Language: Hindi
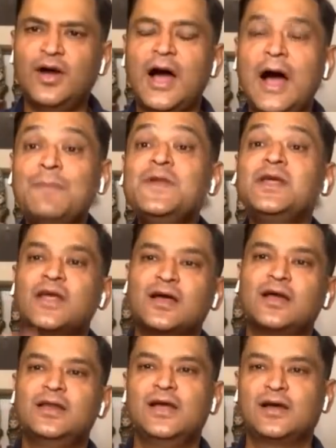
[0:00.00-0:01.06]
और आपने क्या
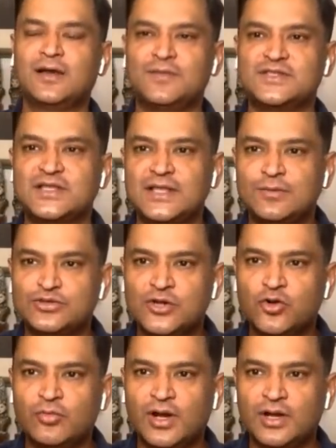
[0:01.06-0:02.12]
कर लिया अगर हमने सद्दाम
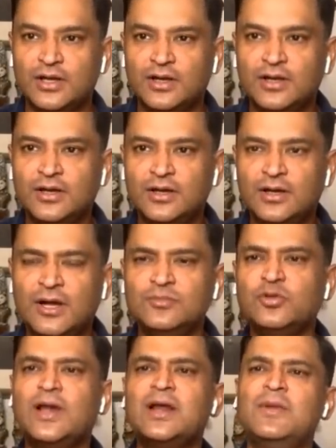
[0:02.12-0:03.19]
हुसैन को मार लिया
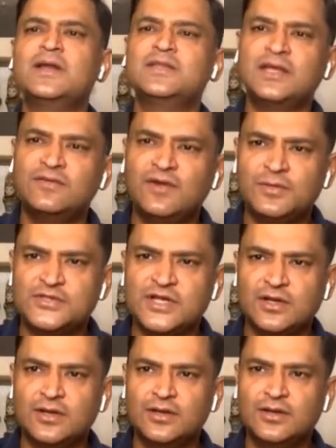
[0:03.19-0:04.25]
हम दोबारा मार देंगे वहां पे
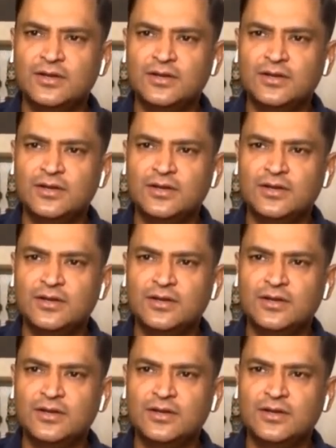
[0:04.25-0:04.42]
जाके